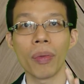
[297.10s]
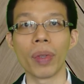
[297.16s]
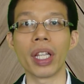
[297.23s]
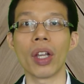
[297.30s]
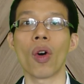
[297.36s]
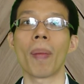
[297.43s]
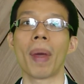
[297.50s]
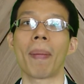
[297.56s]
วิ
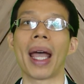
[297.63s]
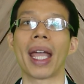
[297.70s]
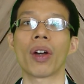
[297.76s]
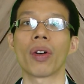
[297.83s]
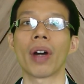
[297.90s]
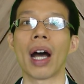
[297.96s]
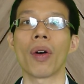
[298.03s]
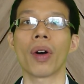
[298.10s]
ดีโอใหม่ๆ ข
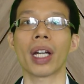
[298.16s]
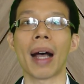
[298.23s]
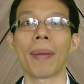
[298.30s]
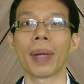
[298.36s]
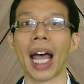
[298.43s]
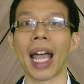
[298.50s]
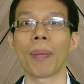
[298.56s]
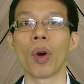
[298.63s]
องเราก็
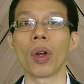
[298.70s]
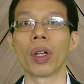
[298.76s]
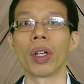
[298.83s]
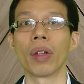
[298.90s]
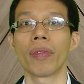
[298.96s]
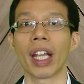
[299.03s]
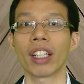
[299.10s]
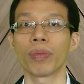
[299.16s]
ทำได้บน
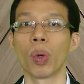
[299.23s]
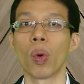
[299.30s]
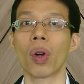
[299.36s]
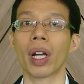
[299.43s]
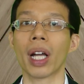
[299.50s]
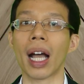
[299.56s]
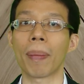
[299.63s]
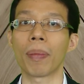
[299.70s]
Facebook
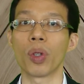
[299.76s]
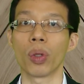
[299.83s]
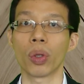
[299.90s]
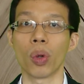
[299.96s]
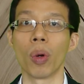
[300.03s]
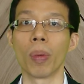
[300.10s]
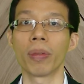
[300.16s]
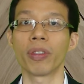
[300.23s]
กับ
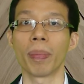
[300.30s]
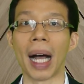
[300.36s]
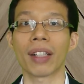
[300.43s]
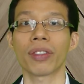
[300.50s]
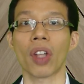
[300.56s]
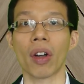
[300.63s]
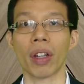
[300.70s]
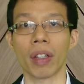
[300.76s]
YouTube
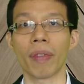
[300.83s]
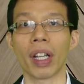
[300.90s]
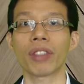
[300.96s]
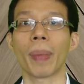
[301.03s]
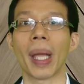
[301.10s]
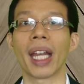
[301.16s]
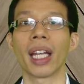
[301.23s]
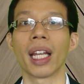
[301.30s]
Smart Stock
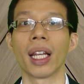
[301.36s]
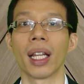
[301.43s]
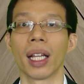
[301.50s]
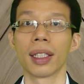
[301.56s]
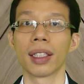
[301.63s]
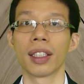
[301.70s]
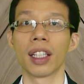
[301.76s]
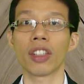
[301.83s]
Investment
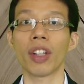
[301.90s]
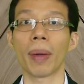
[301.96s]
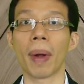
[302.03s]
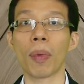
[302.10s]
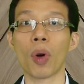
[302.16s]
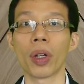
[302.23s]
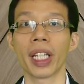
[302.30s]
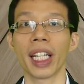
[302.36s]
แล้วสำห
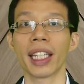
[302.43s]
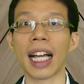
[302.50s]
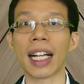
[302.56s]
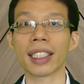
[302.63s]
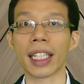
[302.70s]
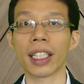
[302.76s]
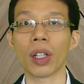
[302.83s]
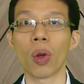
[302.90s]
รับคนที่ตั้
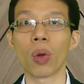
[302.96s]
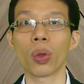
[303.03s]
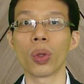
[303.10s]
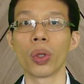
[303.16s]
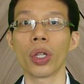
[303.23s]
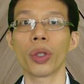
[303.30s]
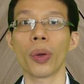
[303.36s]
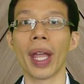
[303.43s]
งใจจะลงทุ
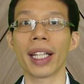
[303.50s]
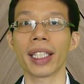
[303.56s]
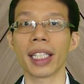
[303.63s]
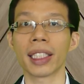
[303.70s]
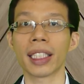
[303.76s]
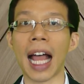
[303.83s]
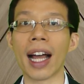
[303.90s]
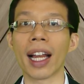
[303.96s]
นด้วยตัวเองจ
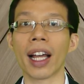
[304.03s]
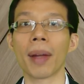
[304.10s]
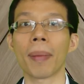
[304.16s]
ริงจังและ